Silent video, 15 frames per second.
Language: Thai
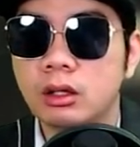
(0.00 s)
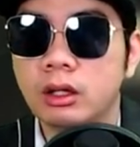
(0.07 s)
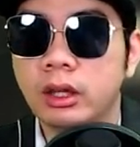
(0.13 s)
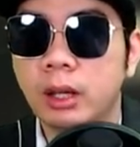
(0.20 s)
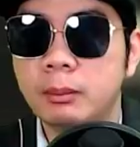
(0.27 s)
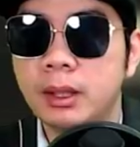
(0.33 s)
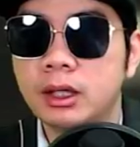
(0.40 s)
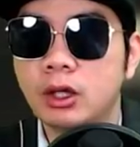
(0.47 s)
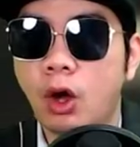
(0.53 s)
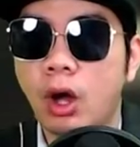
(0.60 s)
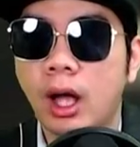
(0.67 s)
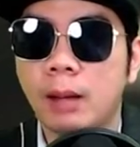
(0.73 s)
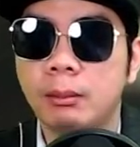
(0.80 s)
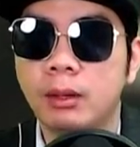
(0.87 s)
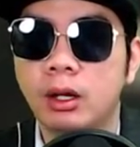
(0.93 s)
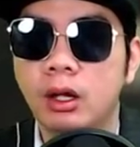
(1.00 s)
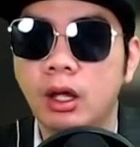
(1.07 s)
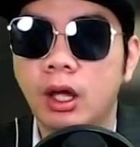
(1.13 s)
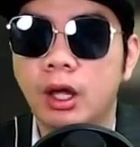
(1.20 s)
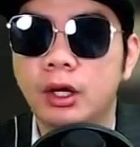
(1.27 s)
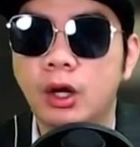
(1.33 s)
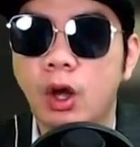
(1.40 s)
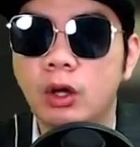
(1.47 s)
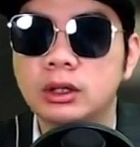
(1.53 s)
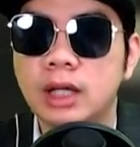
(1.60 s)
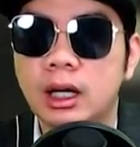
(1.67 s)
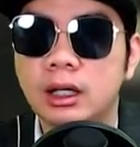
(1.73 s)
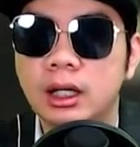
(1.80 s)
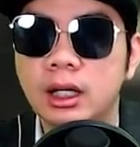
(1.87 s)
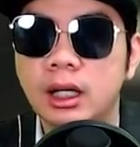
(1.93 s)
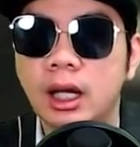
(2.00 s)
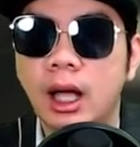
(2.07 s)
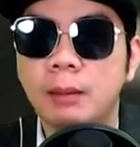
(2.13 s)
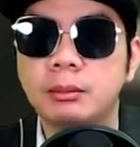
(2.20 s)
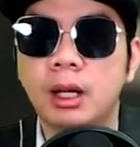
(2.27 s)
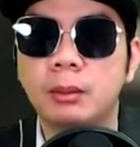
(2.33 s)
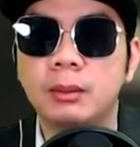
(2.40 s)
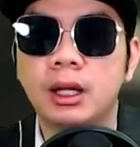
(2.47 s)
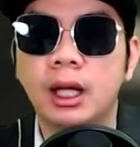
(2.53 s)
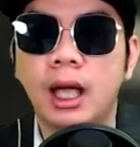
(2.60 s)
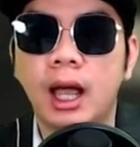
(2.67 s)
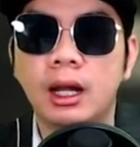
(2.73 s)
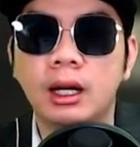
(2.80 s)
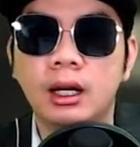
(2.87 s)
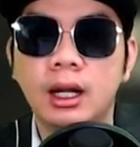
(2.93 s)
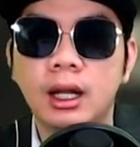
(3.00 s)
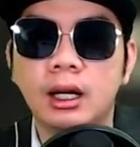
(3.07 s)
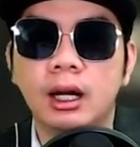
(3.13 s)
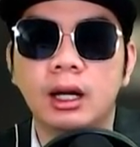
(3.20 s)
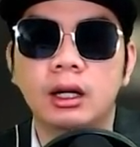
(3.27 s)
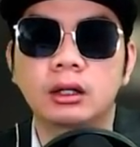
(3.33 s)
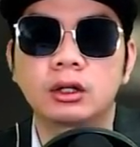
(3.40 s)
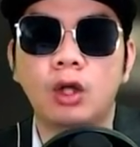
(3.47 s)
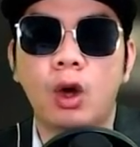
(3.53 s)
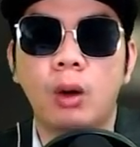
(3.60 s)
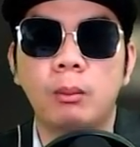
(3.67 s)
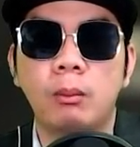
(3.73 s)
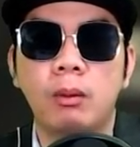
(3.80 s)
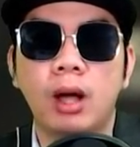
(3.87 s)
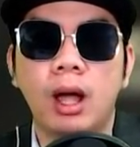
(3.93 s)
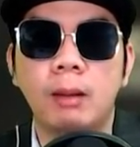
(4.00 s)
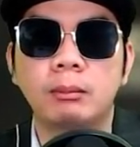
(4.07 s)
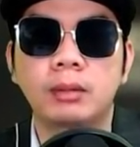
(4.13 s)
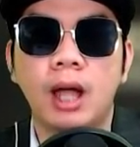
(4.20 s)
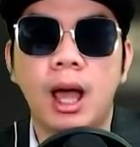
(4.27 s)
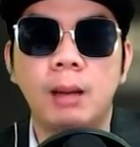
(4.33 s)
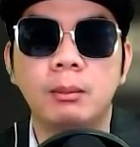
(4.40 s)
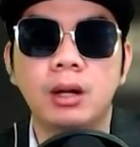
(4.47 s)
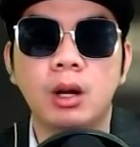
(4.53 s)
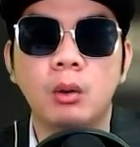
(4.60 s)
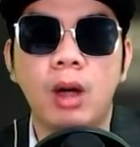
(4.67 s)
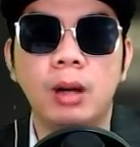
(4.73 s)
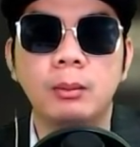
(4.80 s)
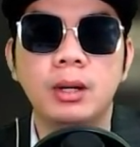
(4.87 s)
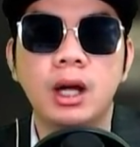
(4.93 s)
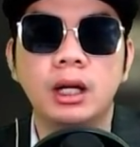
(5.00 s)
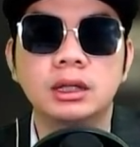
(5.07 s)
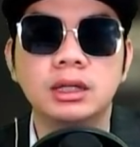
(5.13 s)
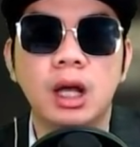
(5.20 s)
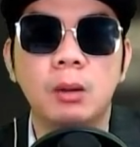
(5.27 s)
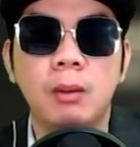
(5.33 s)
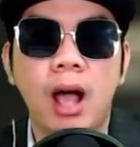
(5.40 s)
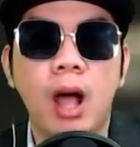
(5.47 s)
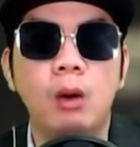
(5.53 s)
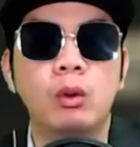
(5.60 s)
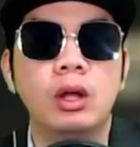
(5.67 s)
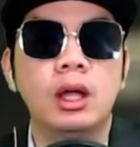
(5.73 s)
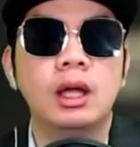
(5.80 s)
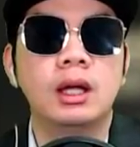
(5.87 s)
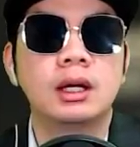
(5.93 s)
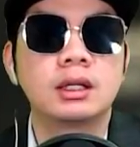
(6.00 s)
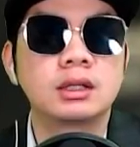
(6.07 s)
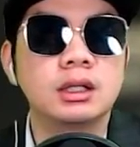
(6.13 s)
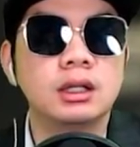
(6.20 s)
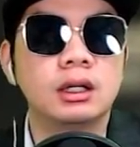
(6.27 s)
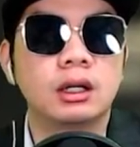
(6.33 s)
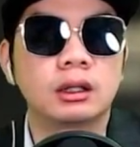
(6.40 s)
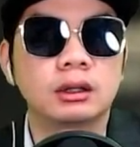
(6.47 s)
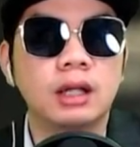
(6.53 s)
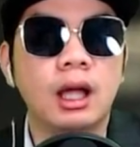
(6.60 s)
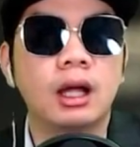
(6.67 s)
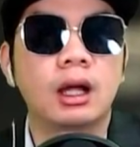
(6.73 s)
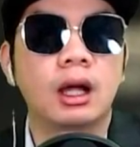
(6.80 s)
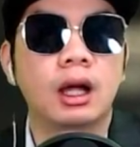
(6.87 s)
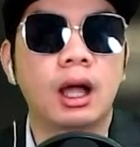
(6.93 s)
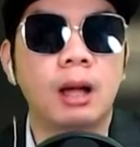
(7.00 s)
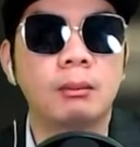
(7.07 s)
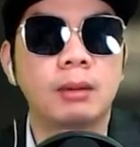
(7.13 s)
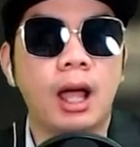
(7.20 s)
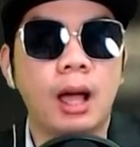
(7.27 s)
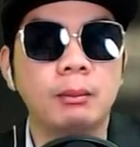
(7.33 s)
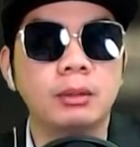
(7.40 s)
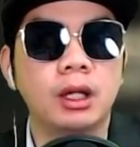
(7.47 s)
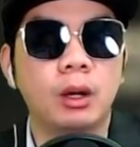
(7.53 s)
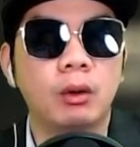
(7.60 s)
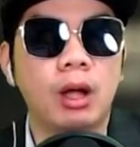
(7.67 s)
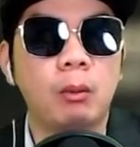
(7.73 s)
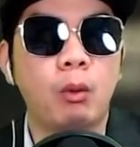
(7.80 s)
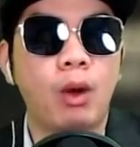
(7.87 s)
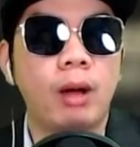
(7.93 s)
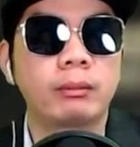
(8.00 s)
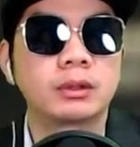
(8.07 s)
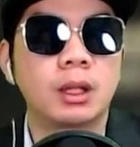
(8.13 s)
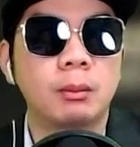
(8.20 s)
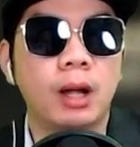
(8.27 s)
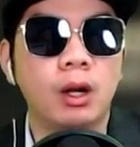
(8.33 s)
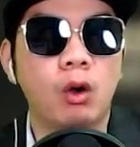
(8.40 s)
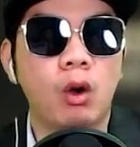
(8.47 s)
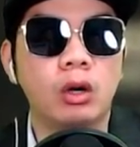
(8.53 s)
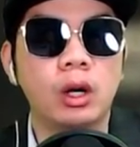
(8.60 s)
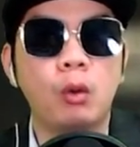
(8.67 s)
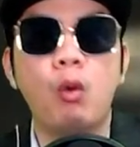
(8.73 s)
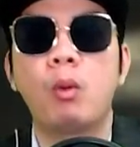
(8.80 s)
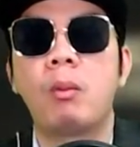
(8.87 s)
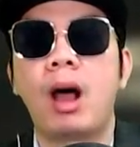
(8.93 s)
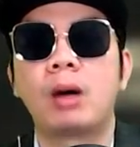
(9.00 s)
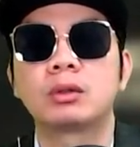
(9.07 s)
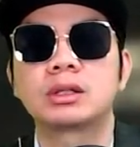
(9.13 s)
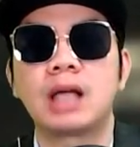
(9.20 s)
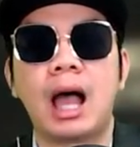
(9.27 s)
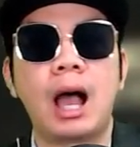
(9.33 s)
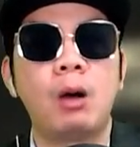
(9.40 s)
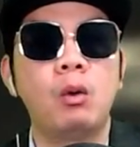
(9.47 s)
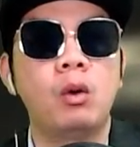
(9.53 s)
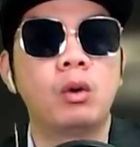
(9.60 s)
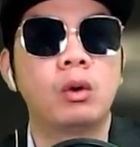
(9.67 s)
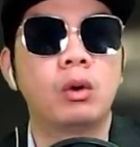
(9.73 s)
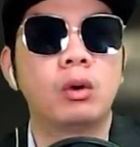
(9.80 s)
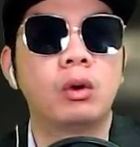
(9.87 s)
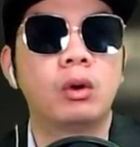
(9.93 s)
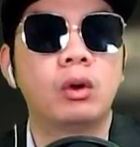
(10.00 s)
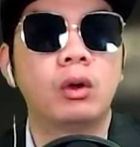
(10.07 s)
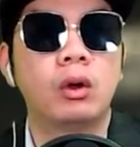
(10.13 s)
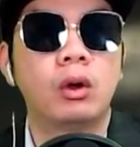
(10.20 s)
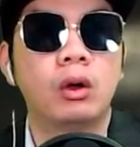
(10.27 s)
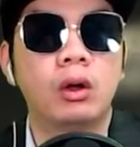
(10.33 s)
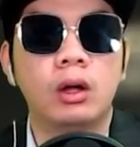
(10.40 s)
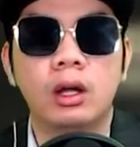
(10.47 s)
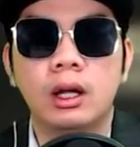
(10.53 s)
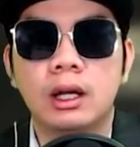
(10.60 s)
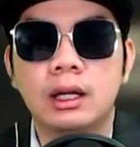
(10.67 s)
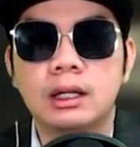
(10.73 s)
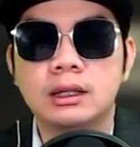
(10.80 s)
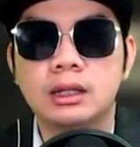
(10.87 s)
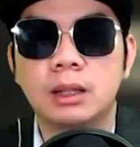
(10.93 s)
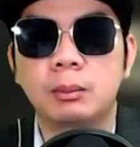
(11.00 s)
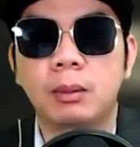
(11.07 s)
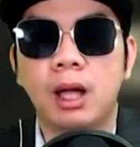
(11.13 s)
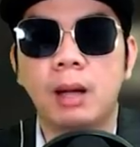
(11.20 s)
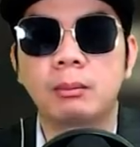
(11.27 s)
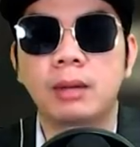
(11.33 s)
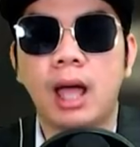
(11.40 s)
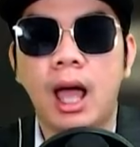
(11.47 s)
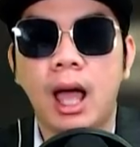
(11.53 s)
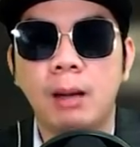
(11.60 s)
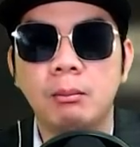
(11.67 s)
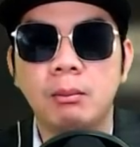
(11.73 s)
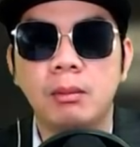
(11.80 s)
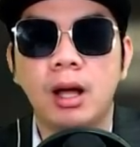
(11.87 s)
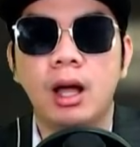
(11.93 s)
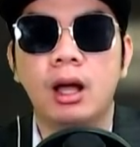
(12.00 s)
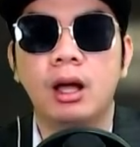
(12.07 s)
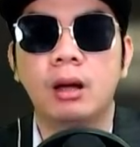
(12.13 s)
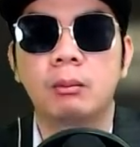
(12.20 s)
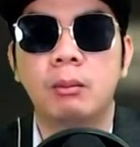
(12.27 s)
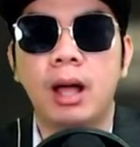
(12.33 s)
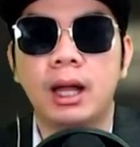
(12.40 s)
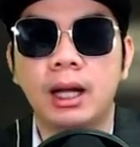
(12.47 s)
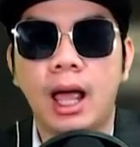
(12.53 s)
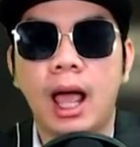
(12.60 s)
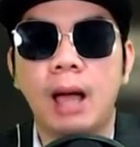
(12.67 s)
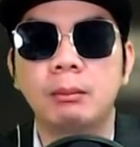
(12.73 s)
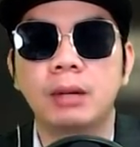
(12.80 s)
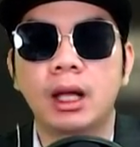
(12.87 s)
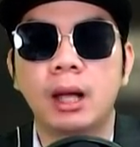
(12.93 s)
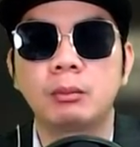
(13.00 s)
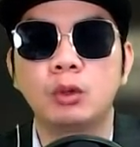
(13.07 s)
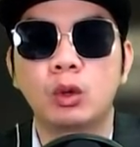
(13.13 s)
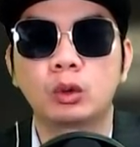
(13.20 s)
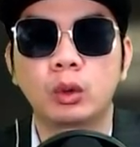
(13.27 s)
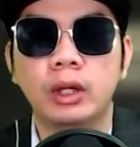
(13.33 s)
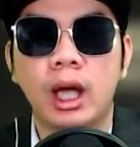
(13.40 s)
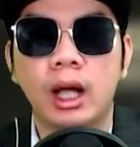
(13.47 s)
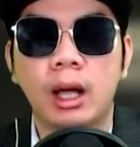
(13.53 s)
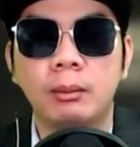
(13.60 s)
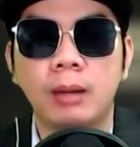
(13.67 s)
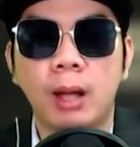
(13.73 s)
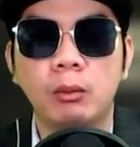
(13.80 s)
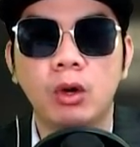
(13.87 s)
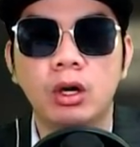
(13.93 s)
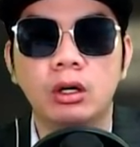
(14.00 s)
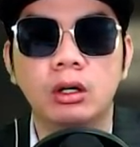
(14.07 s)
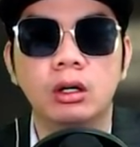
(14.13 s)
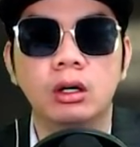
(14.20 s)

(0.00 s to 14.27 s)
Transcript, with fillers: ยังมีต่อครับนอกจากนี้นะครับยังมีการเล่นตอบคำถามระหว่างเพื่อนเจ้าบ่าวซึ่งตั้งคำถามเกี่ยวกับความสัมพันธ์ของทั้งคู่บ่าวสาว10คำถามมาถามนะครับยกตัวอย่างคำถามก็คือ